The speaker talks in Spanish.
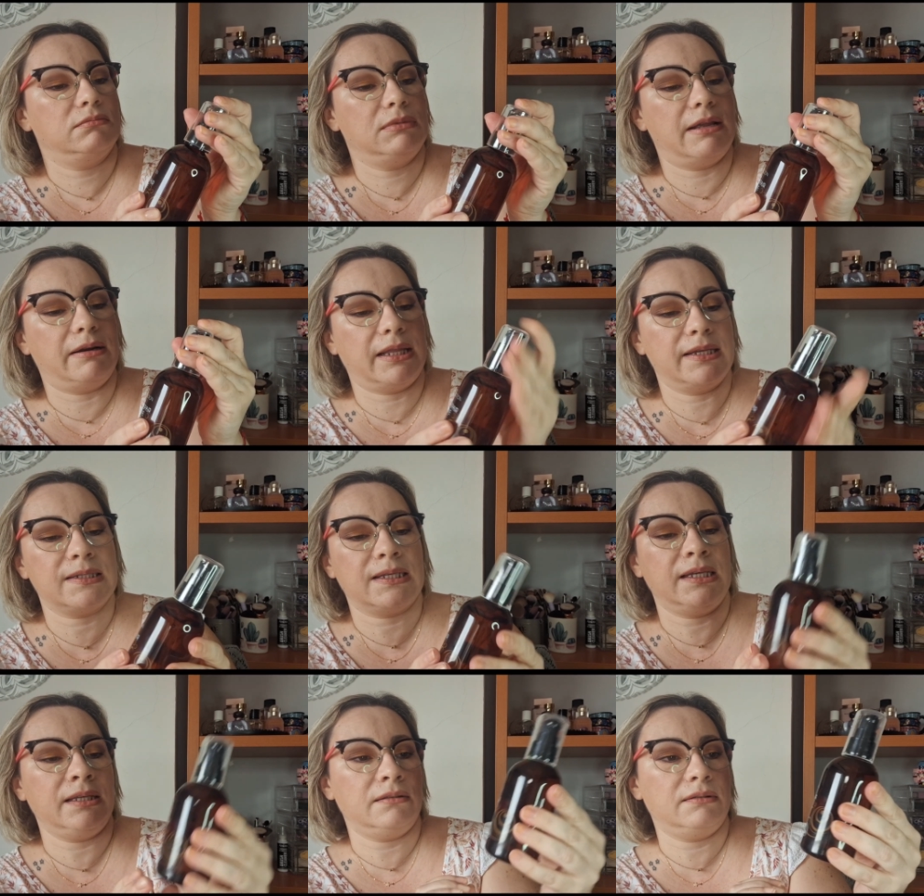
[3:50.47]
la verdad es
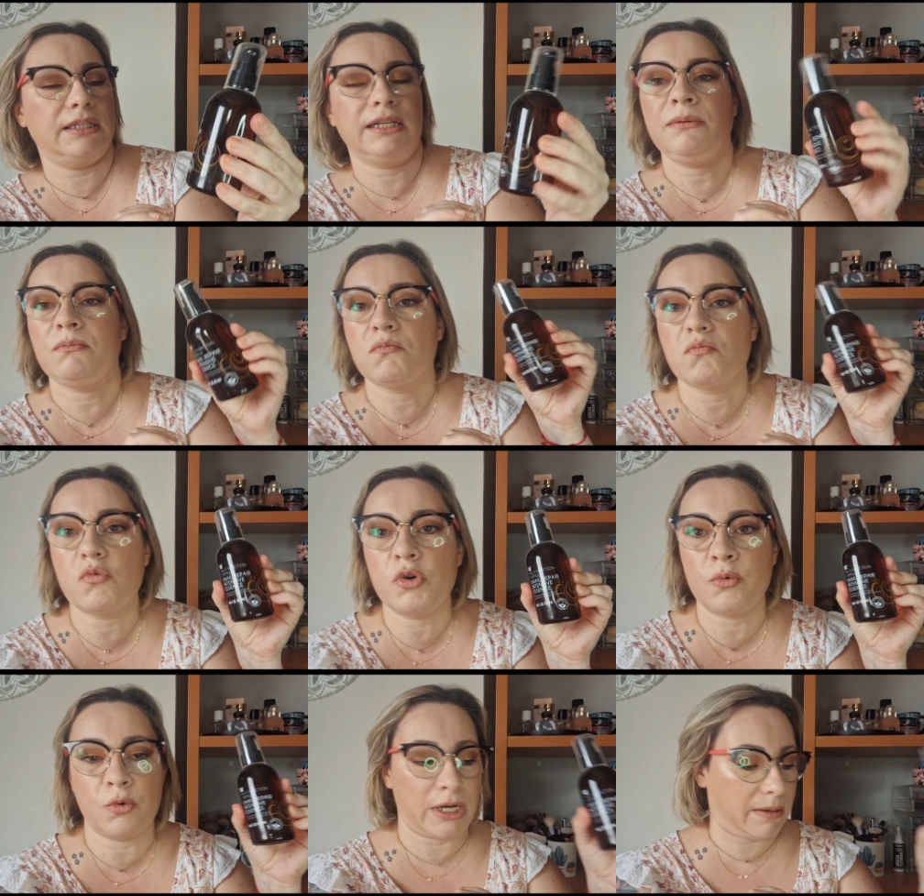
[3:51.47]
que tiene
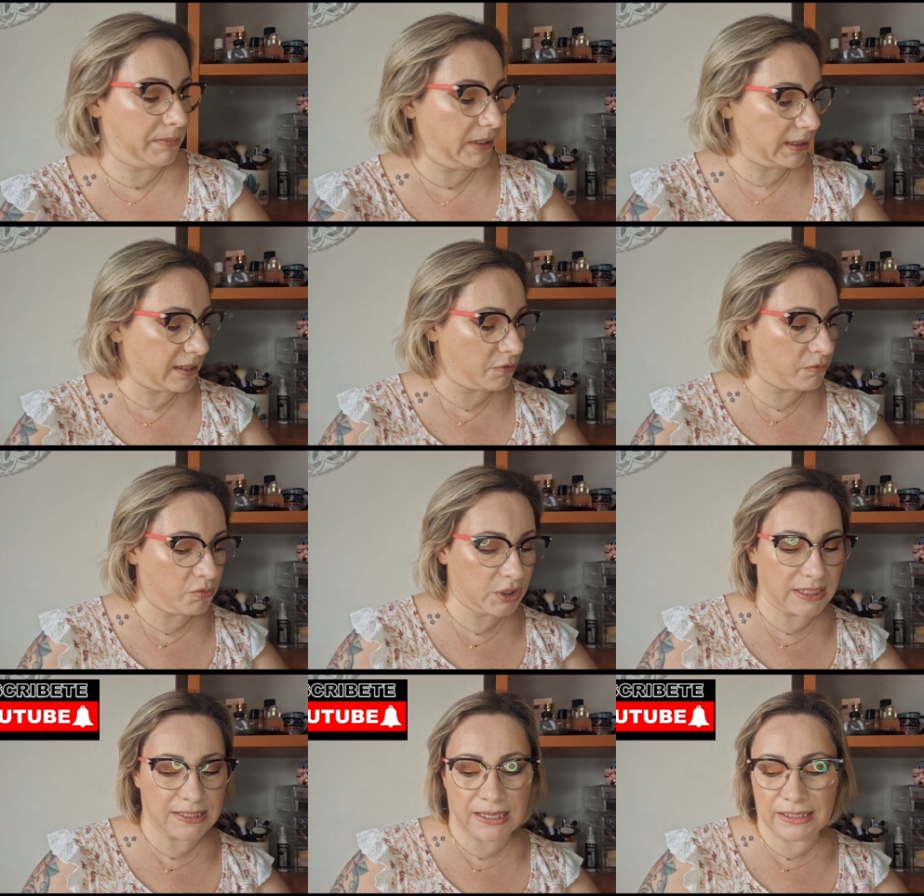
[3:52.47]
muy buena pinta, con
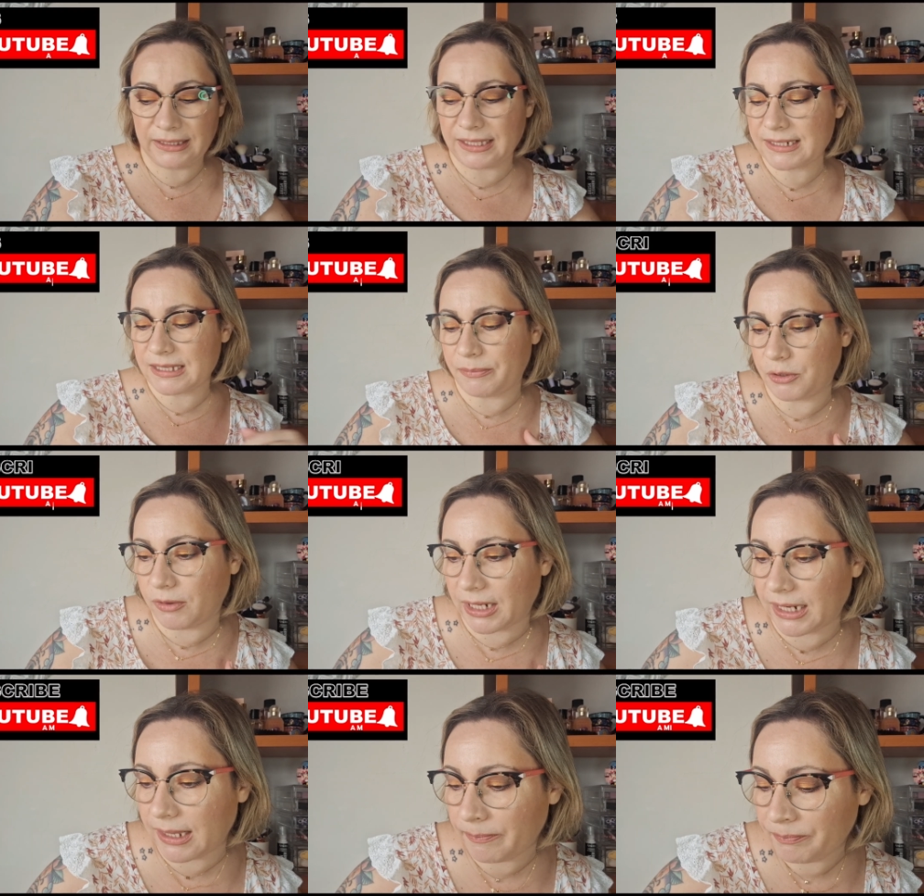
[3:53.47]
muchas ganitas de
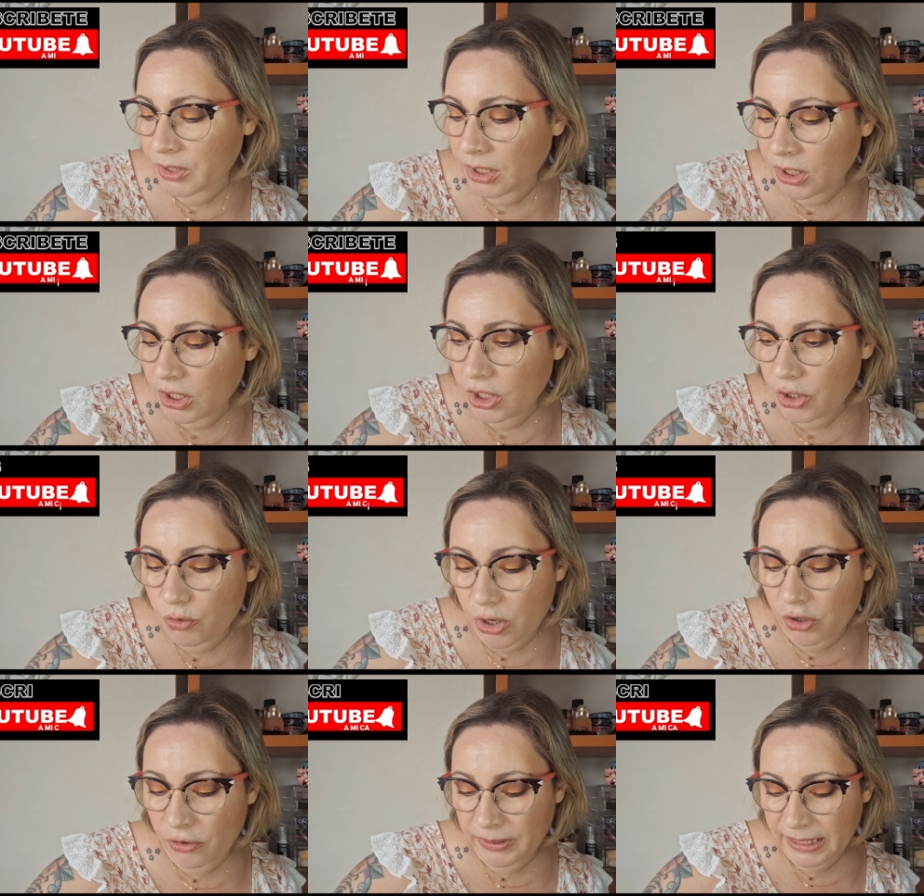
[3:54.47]
probarla.
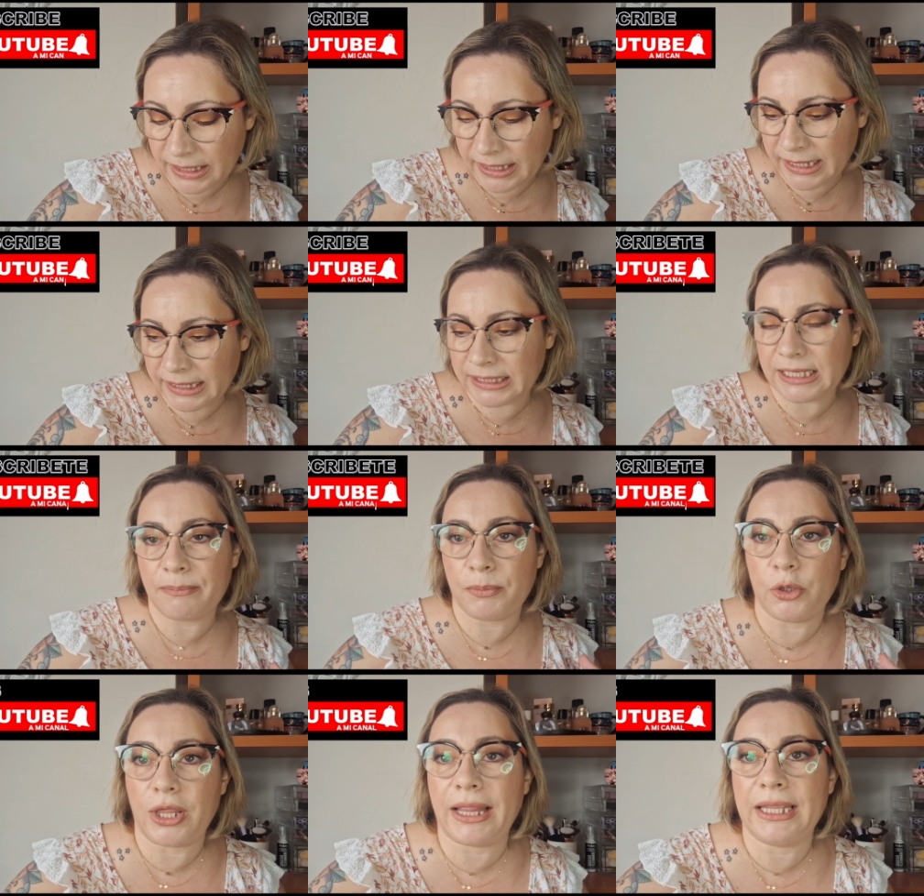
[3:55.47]
Luego viene
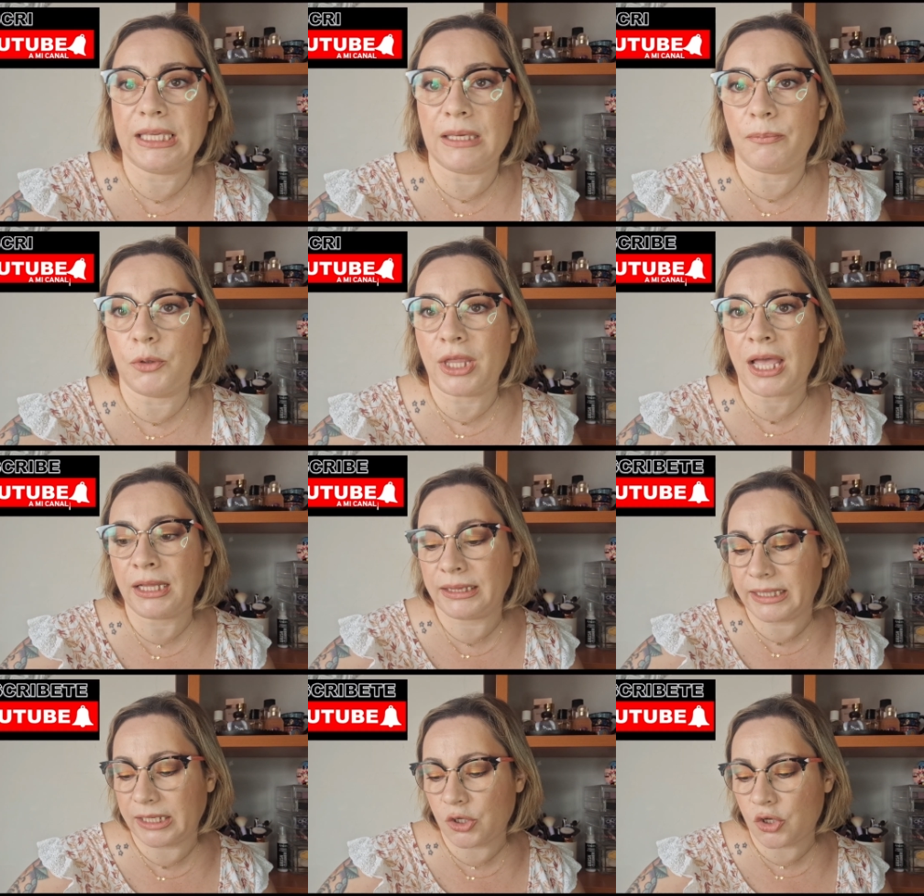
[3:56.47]
Yepoda, de
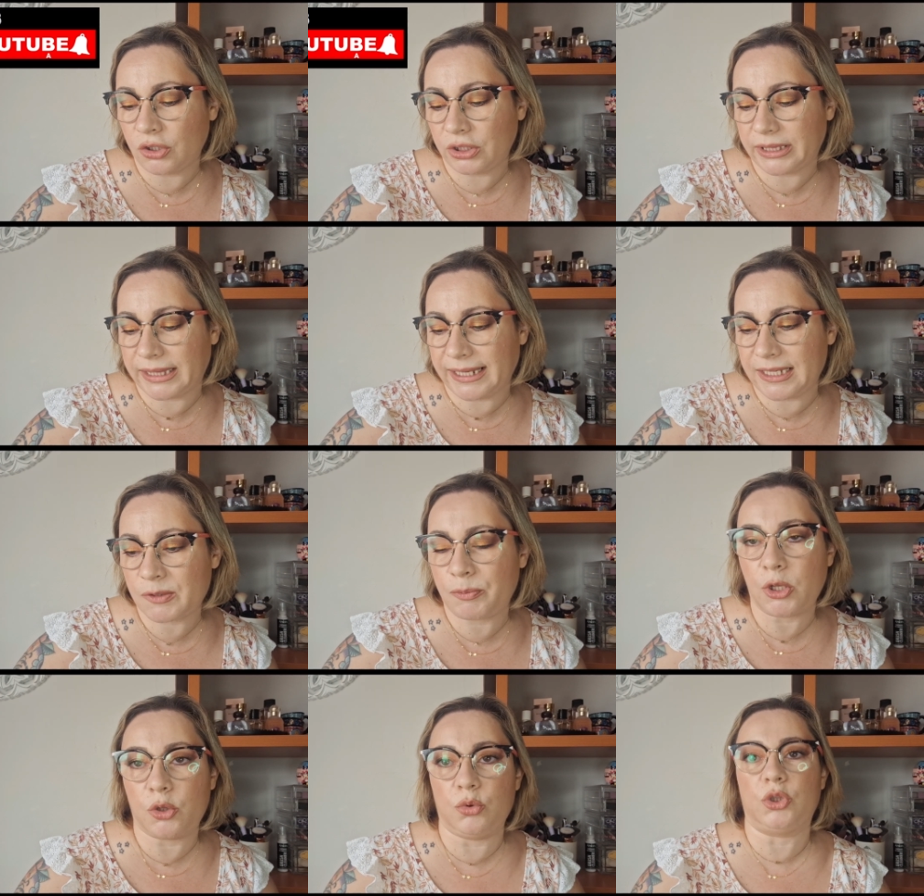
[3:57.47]
Yepoda tengo tres
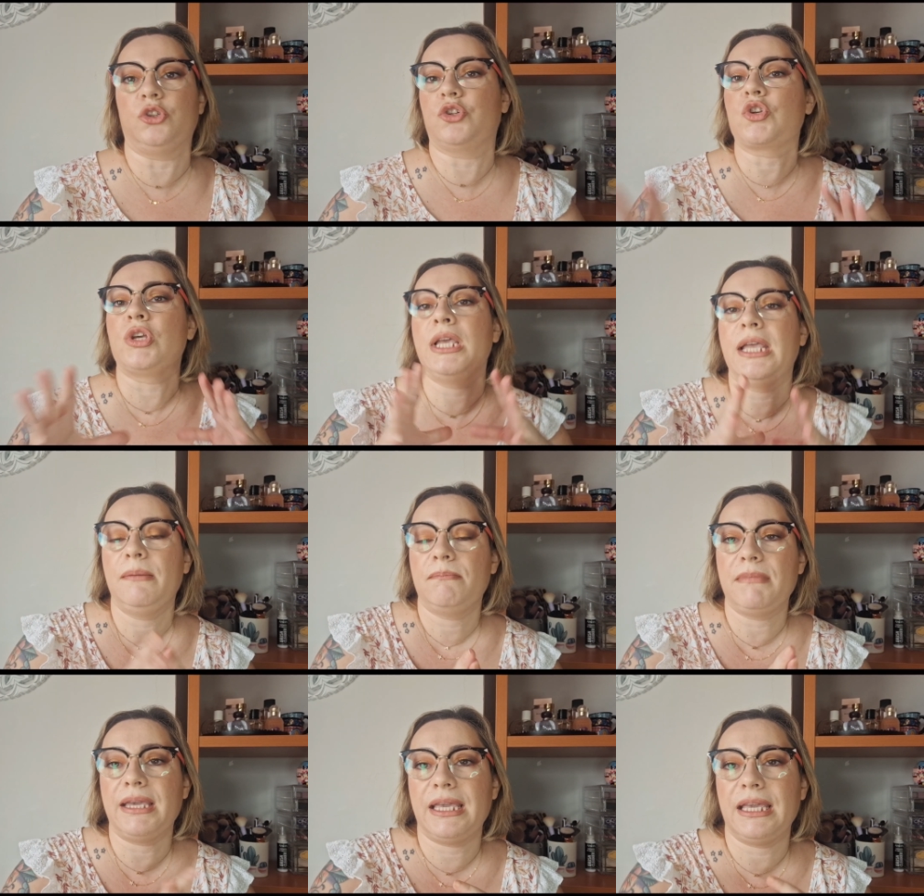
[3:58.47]
productos.
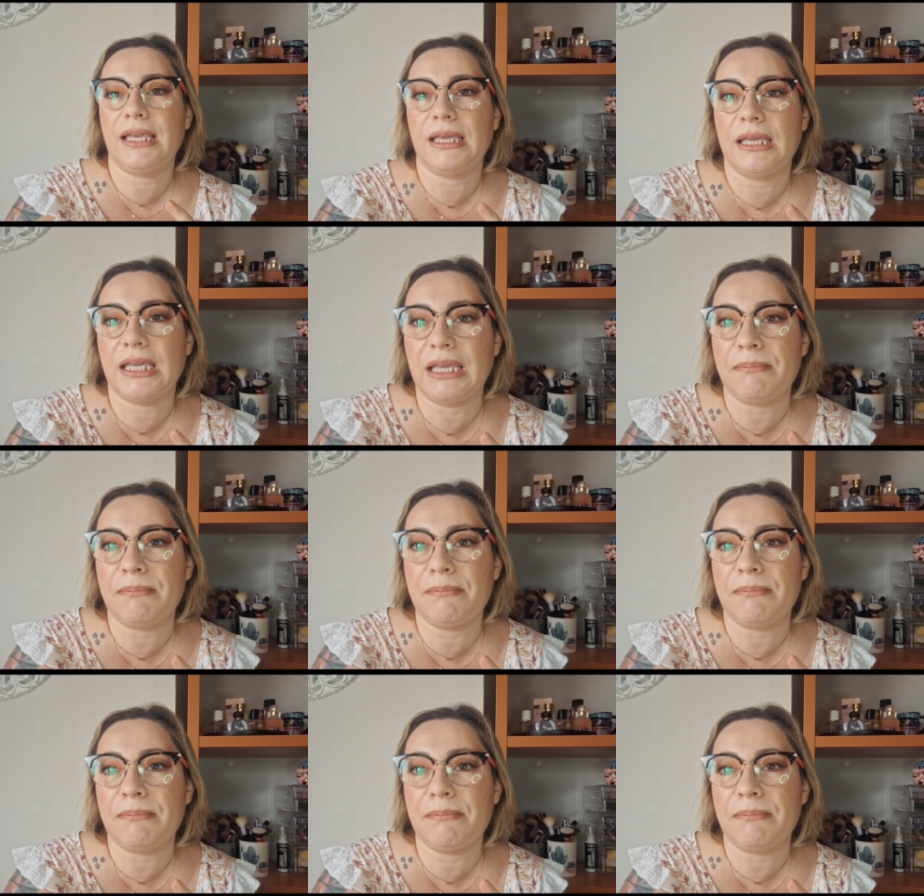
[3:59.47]
Me